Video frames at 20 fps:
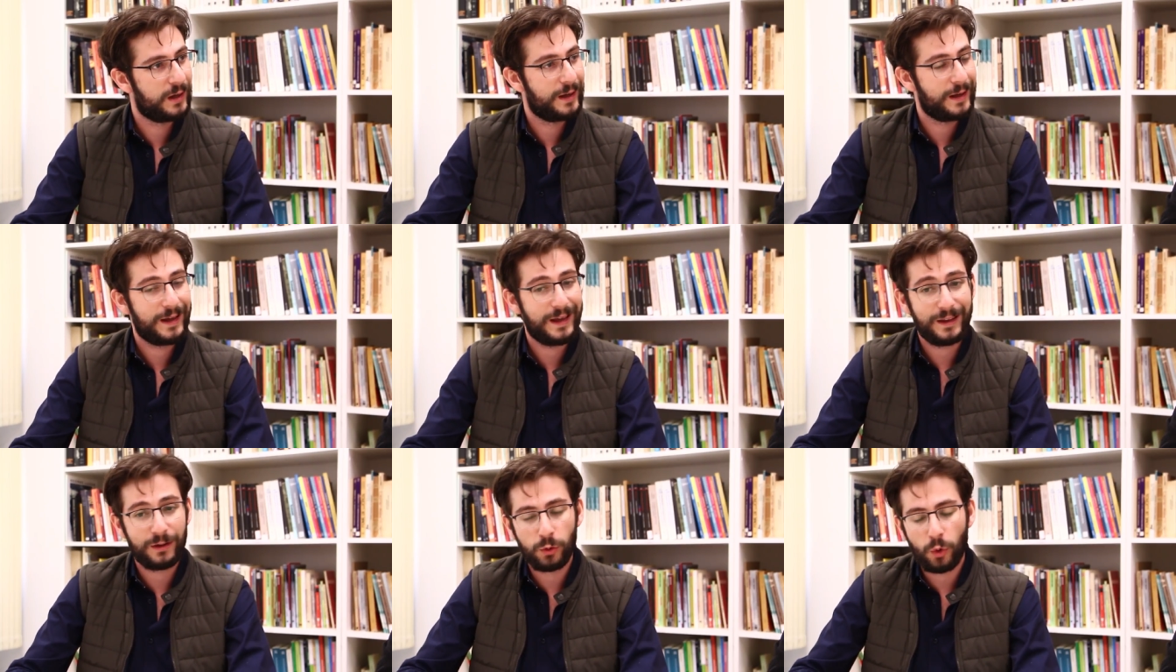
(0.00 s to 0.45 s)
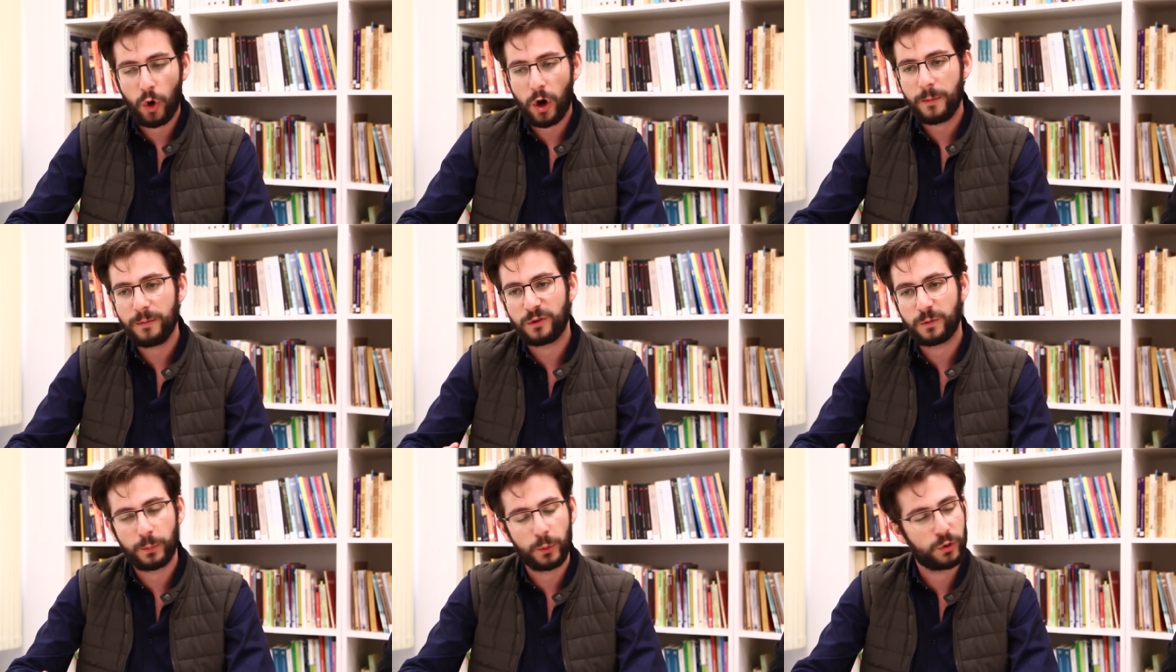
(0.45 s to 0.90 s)
enormes
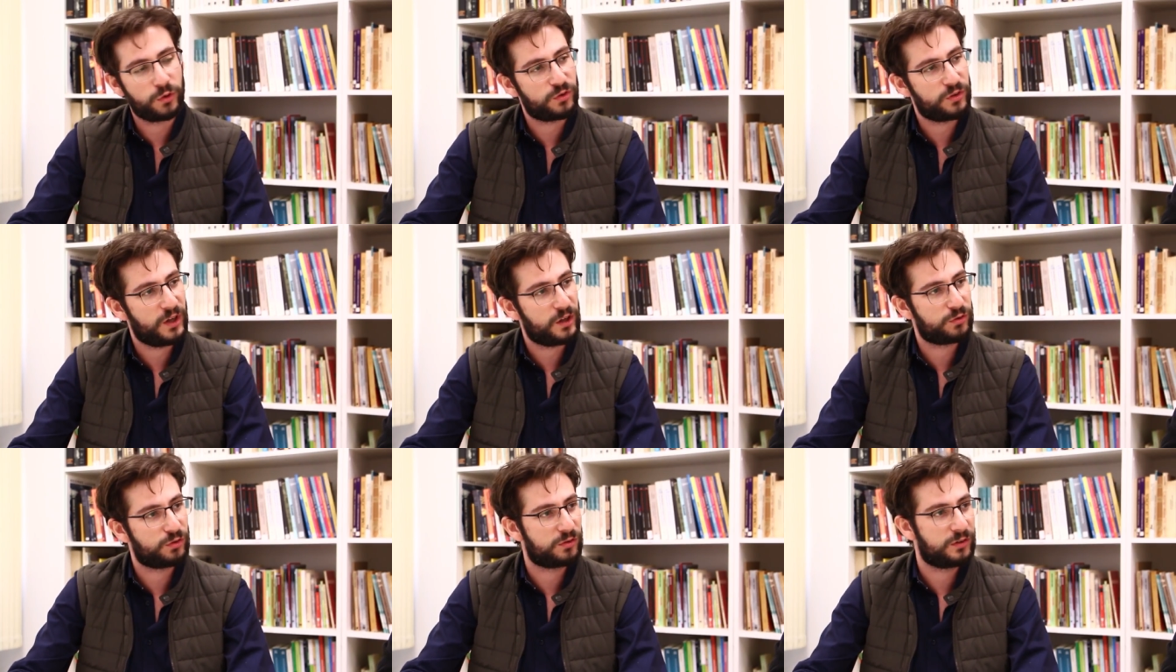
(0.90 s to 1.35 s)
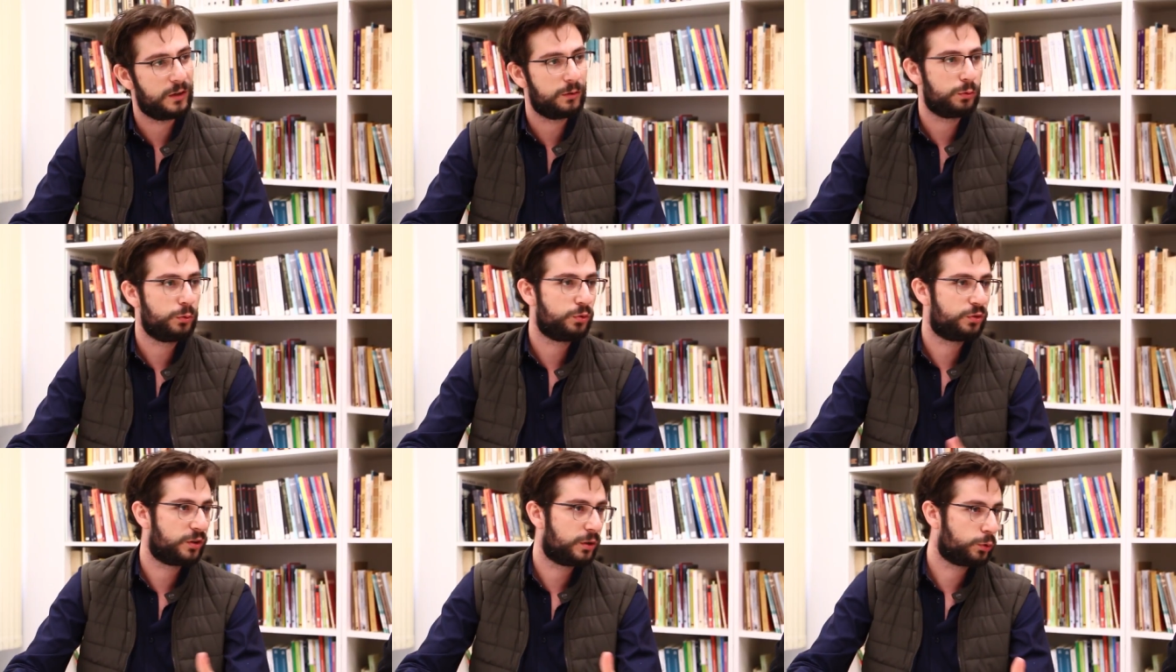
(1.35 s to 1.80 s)
processos, tanto do
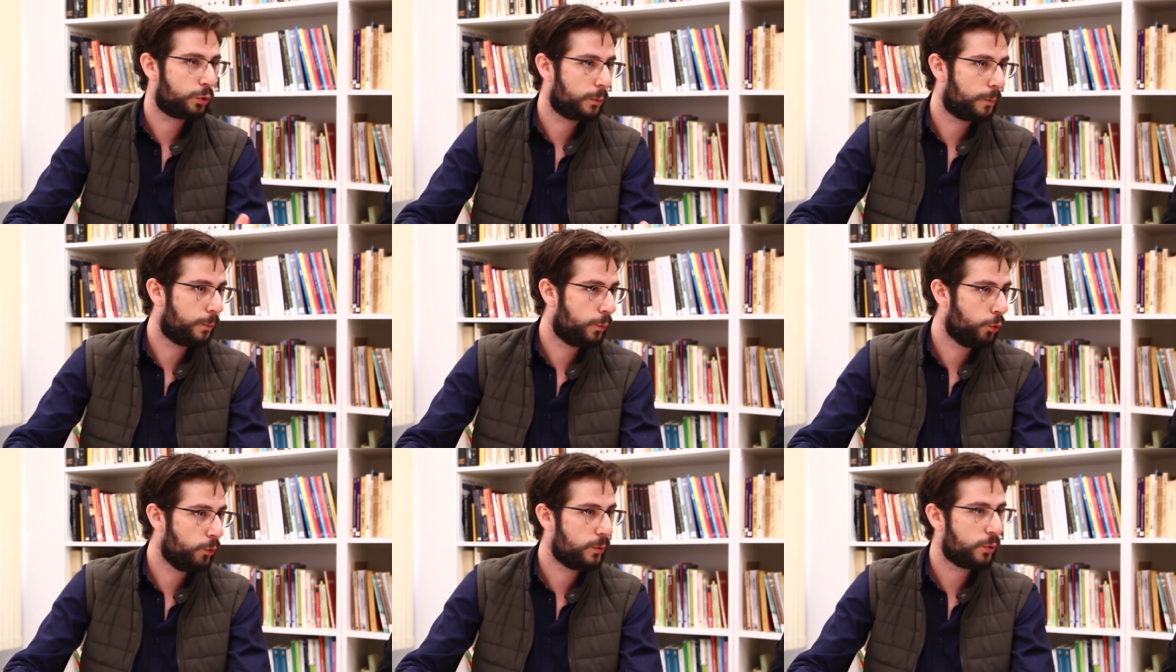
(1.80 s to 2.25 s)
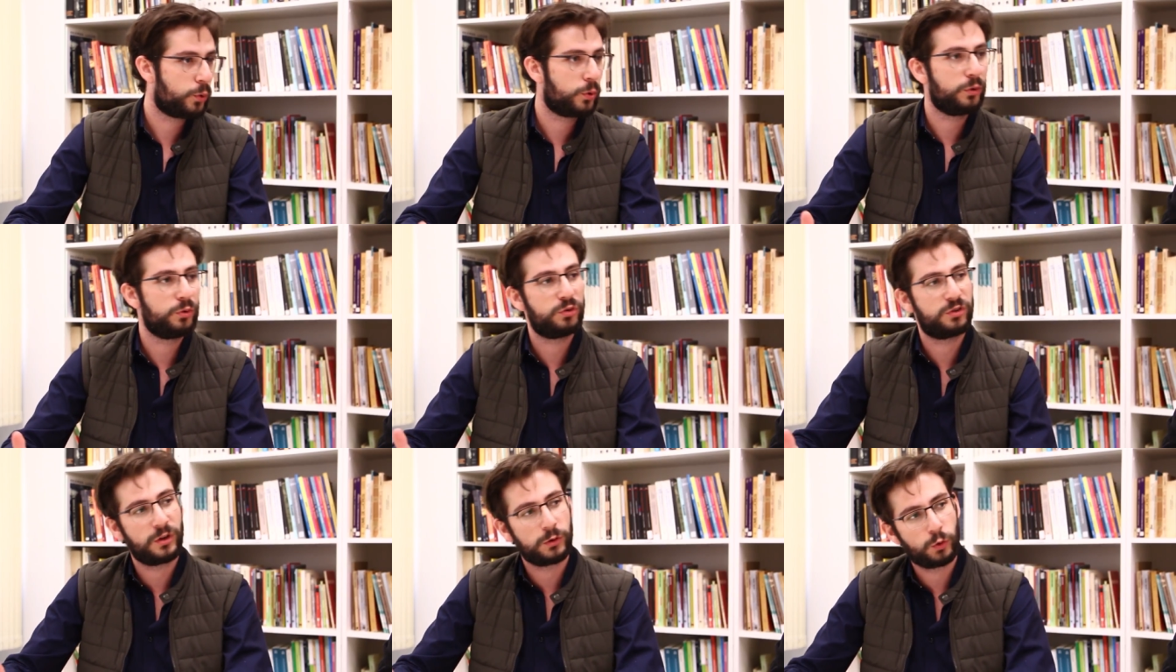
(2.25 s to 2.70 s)
setor público quanto do
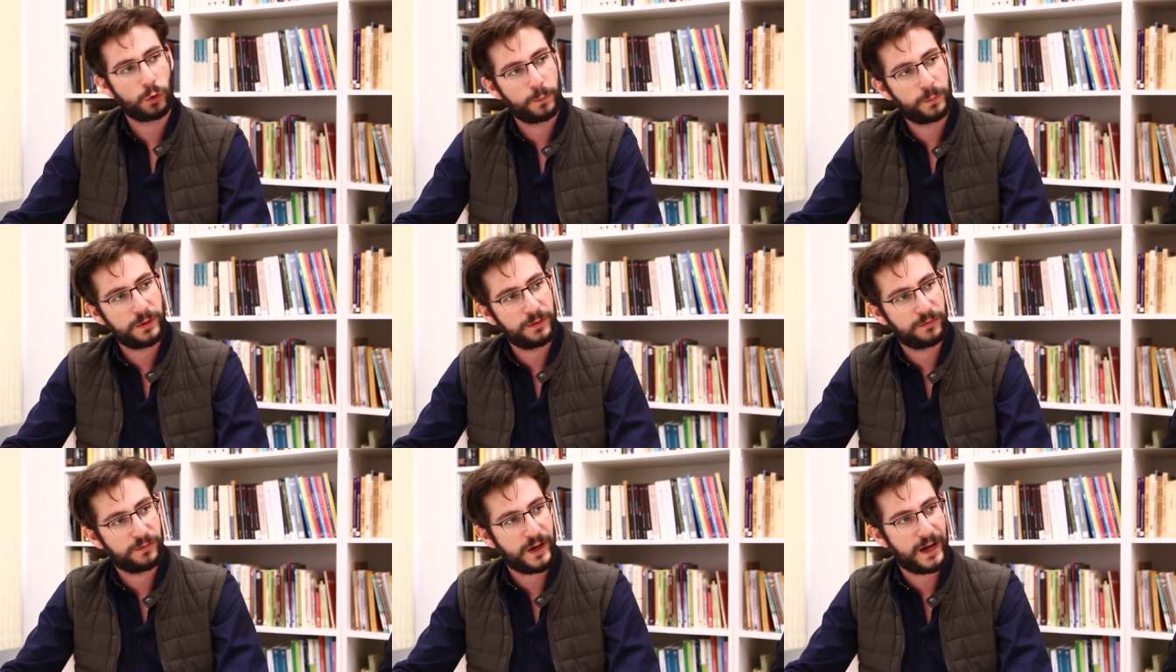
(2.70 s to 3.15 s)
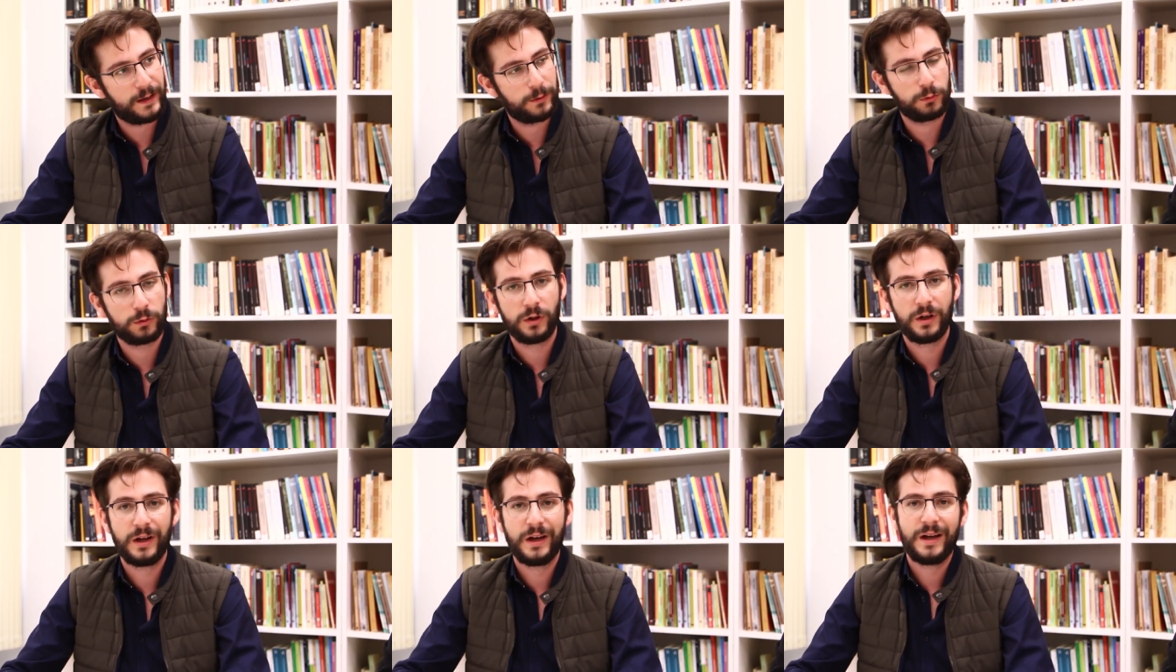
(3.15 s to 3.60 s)
setor privado,
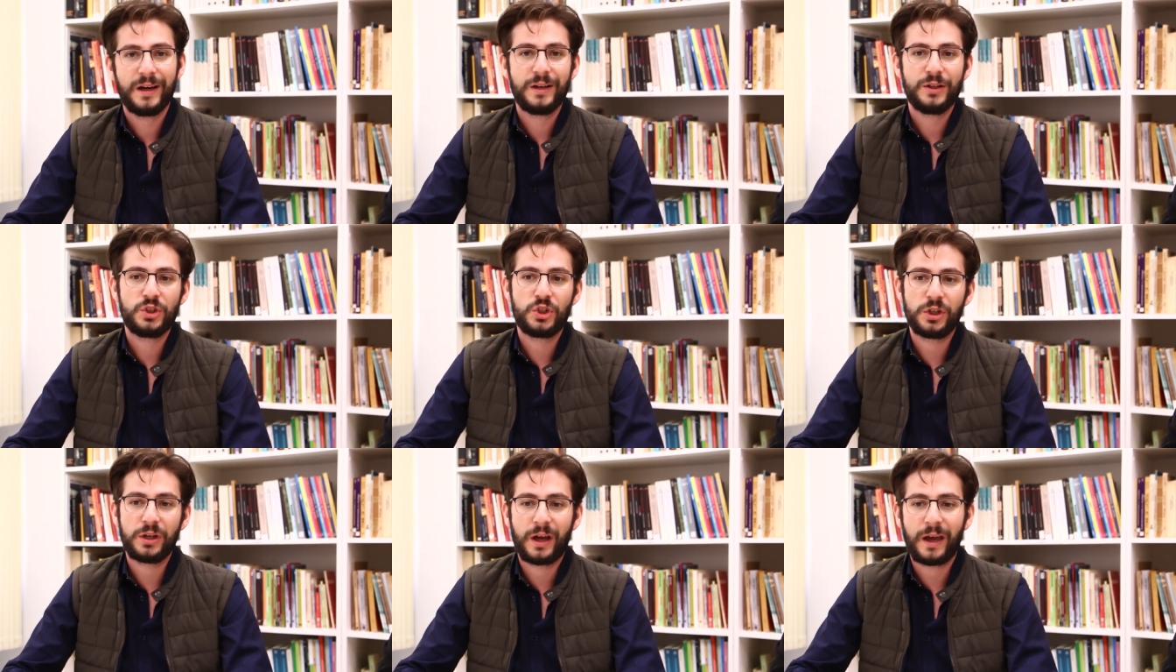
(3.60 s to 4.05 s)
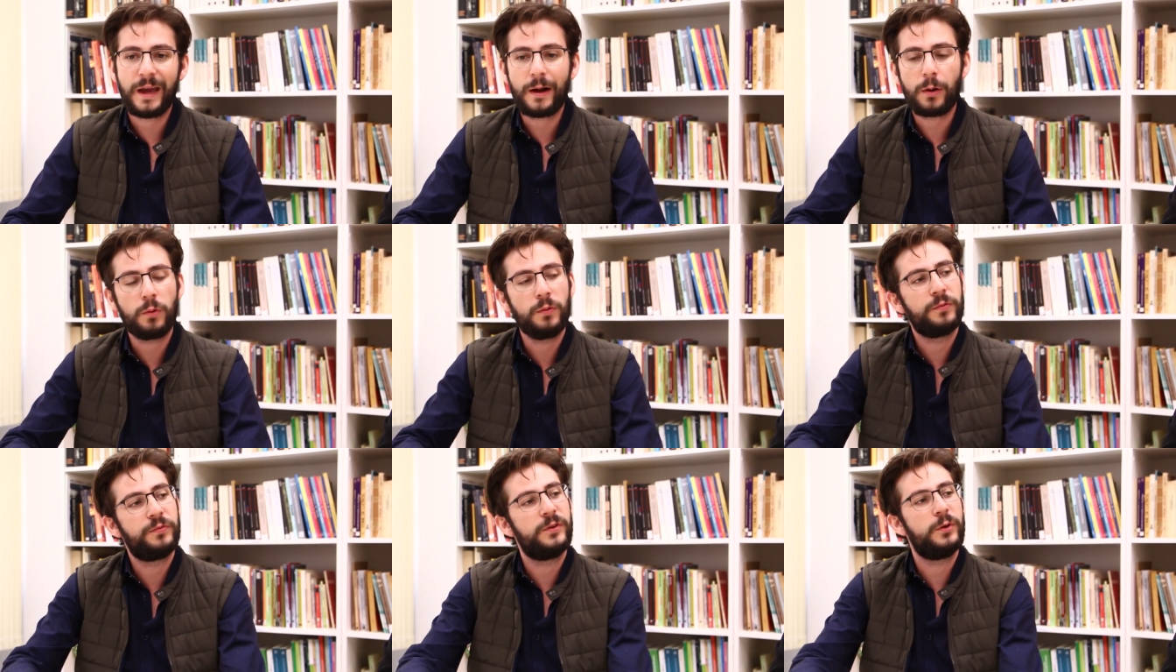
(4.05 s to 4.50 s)
de
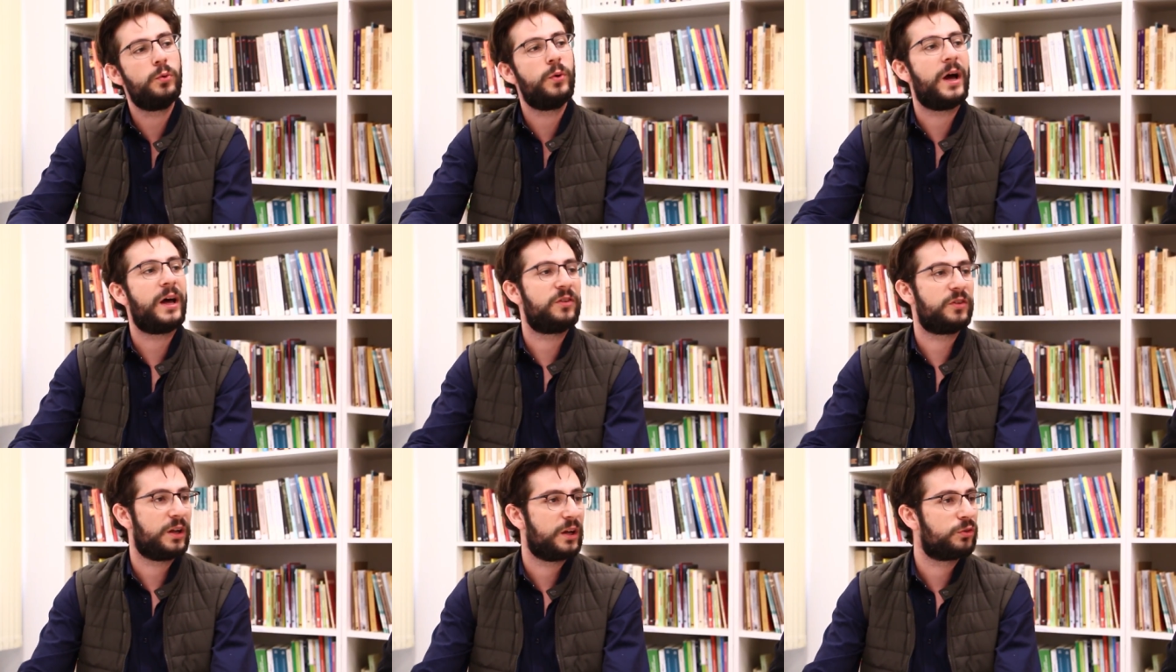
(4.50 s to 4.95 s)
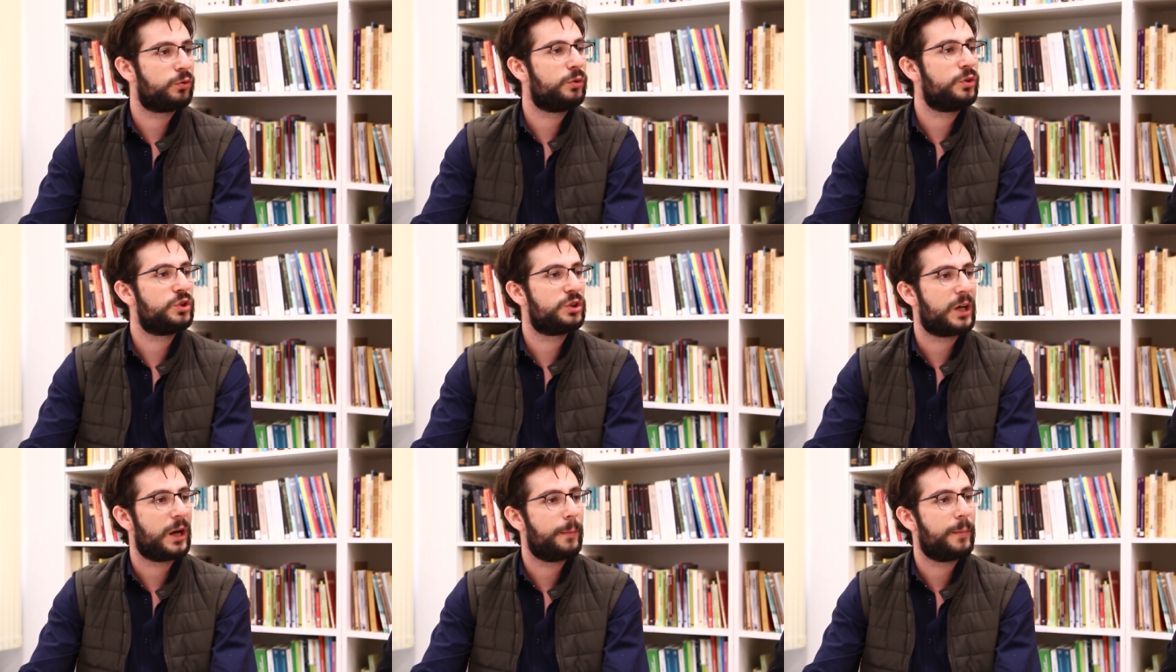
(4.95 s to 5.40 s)
reconfigurar as relações de
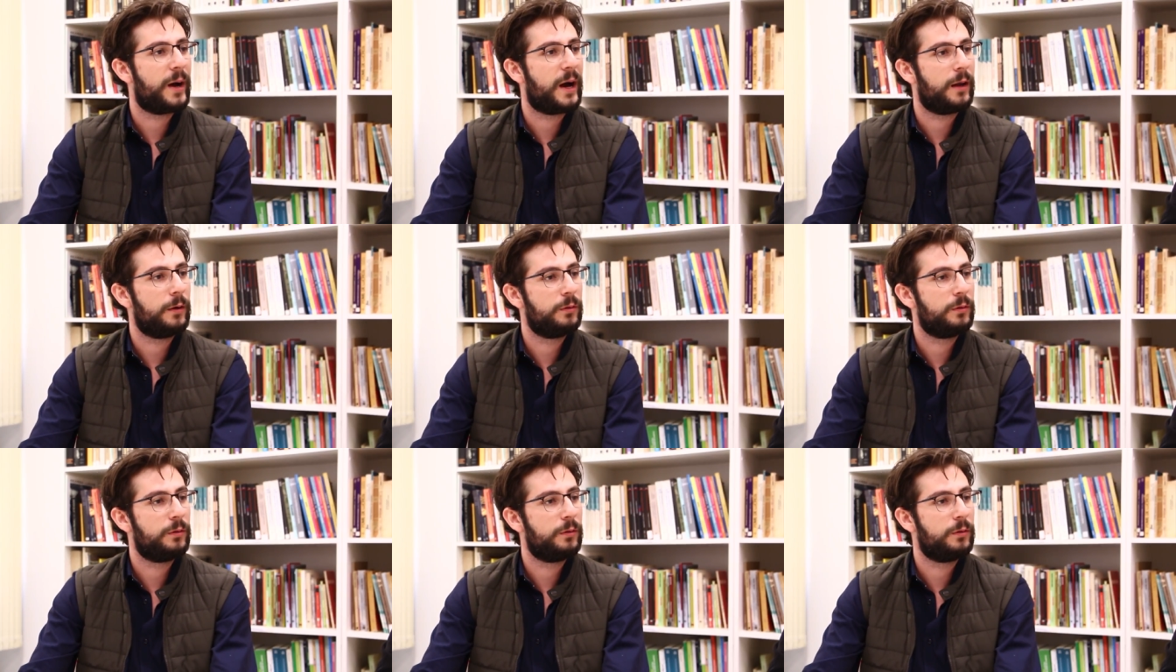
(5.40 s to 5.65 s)
trabalho.